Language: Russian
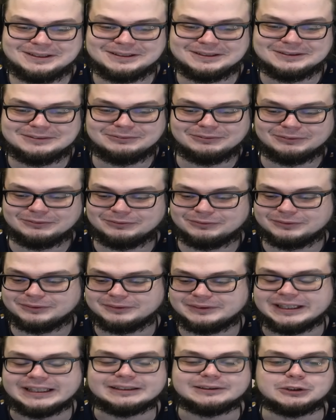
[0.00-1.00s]

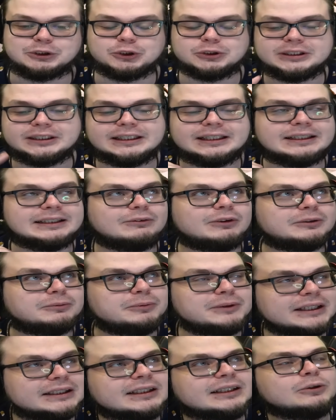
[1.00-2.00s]
нет, еще тогда, вот
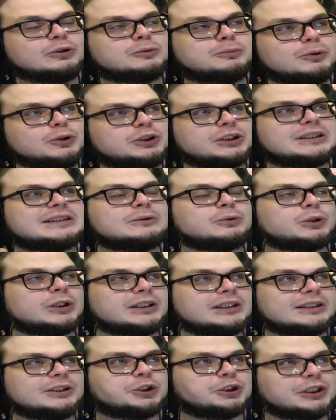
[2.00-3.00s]
меня тогда уж больше, если уж
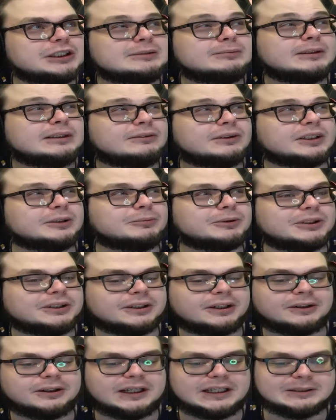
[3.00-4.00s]
1.6 мы говорим, это
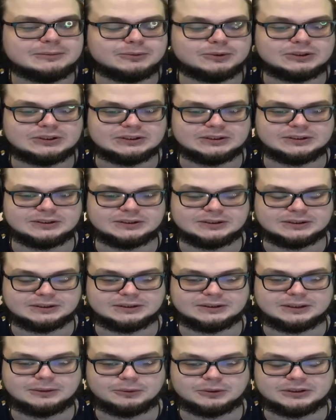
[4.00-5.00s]
какая-нибудь,
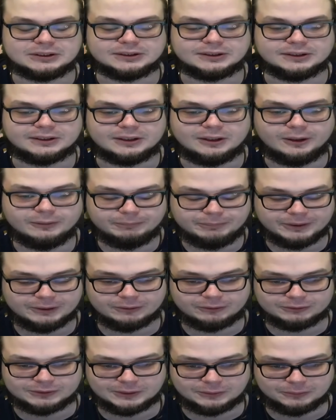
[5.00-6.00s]
э, какой-нибудь андеграунд
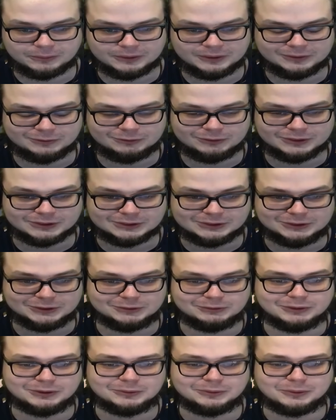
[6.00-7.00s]
первый, второй, в
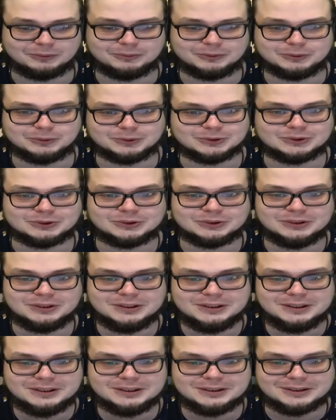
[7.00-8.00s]
который мы тоже
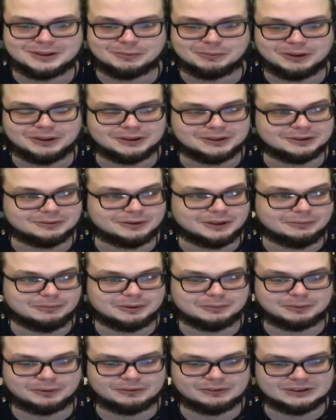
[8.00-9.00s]
нормально так
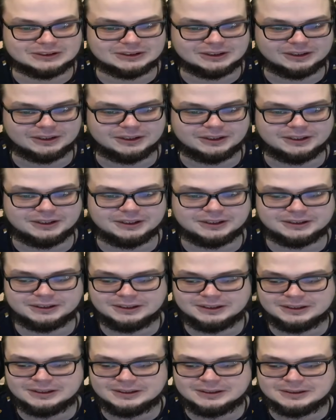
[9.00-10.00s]
времени проводили. И,
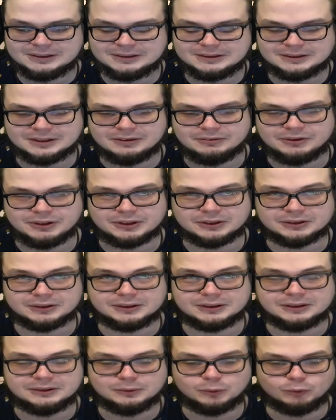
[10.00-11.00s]

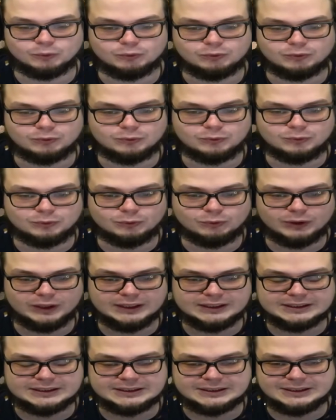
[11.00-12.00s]
наверное, ну,
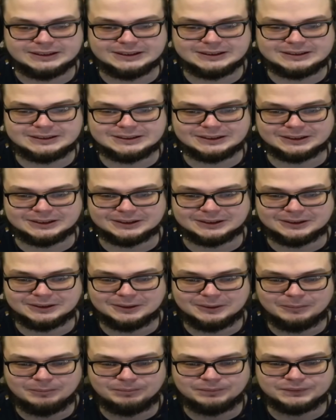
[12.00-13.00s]
Vice City,
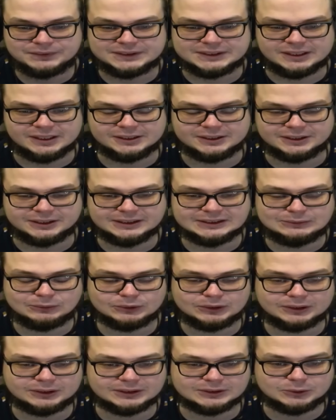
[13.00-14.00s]
Сан-Андреас вот
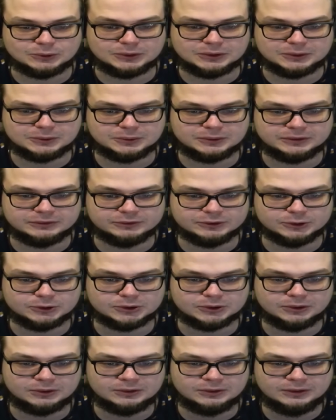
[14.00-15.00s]
как раз только-только
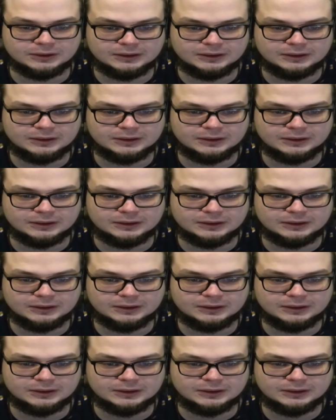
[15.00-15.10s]
вышел.